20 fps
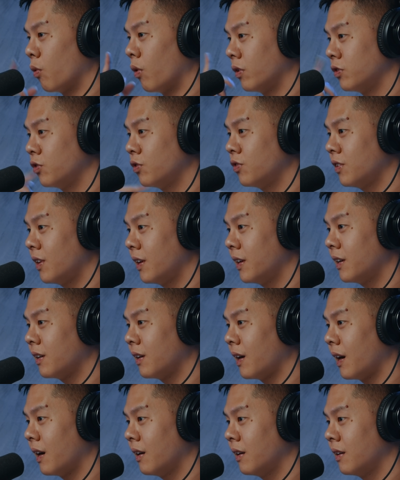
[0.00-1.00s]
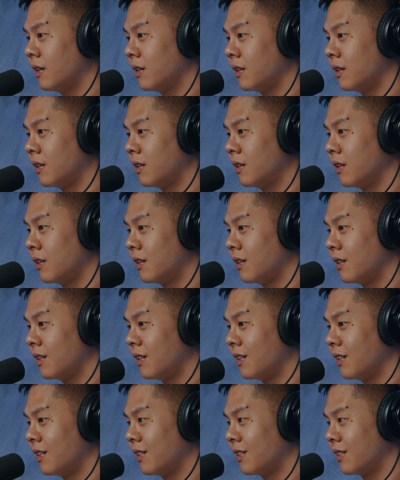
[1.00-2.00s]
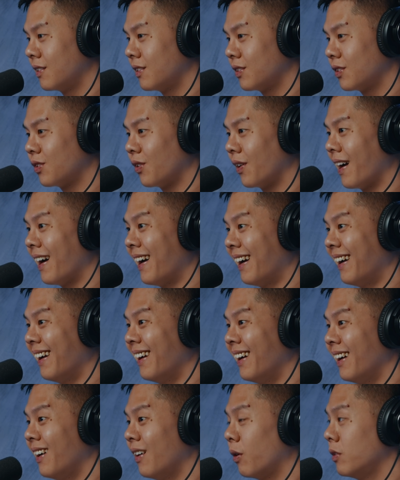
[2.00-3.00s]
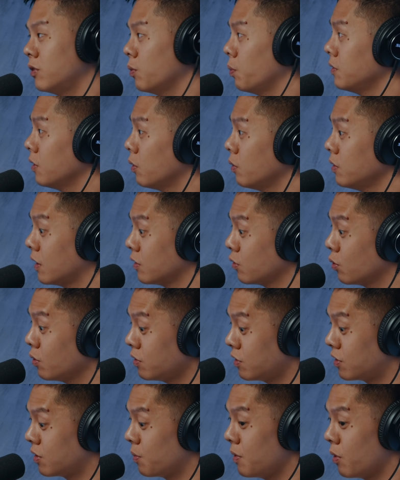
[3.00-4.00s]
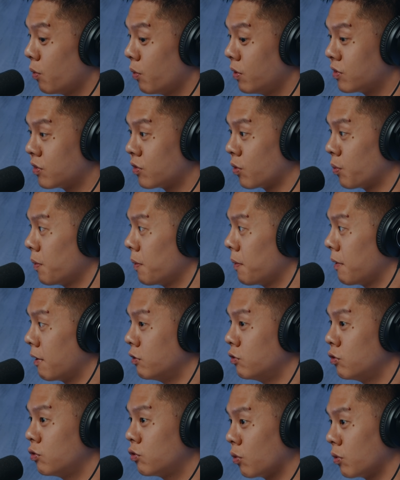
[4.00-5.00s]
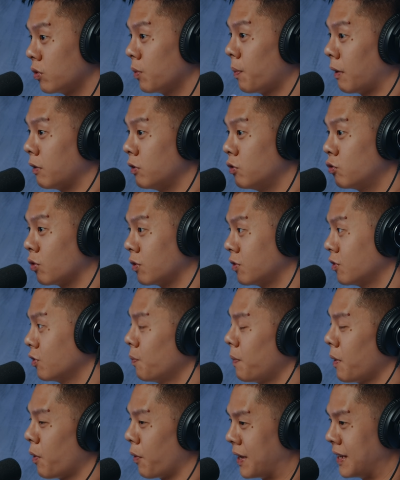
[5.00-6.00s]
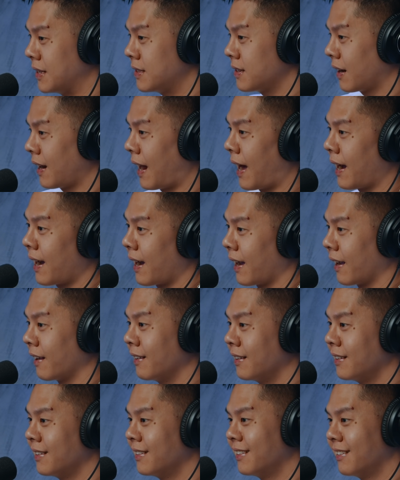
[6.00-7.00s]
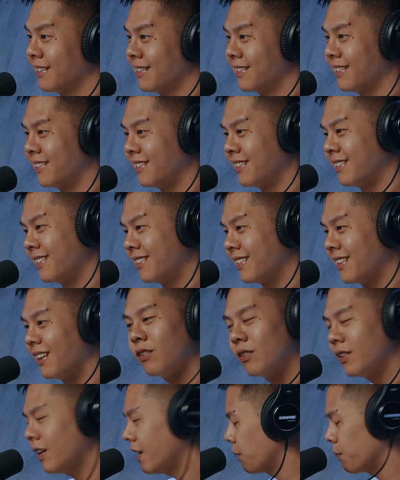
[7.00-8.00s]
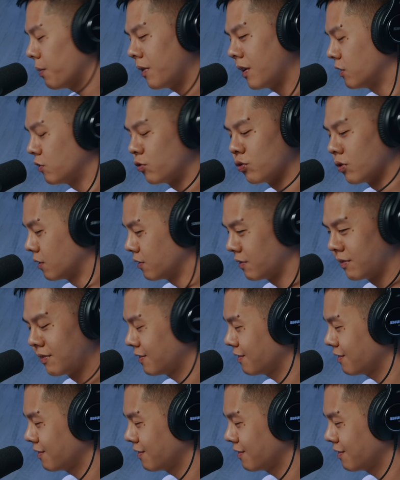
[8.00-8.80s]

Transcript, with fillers: 我就是那个啊，你就是那种小孩子。对啊，我就不知道，我想说前面有位置怎么没人去坐，我就跑去坐，结果被我姨丈拉开。他说：“那你不可以坐。”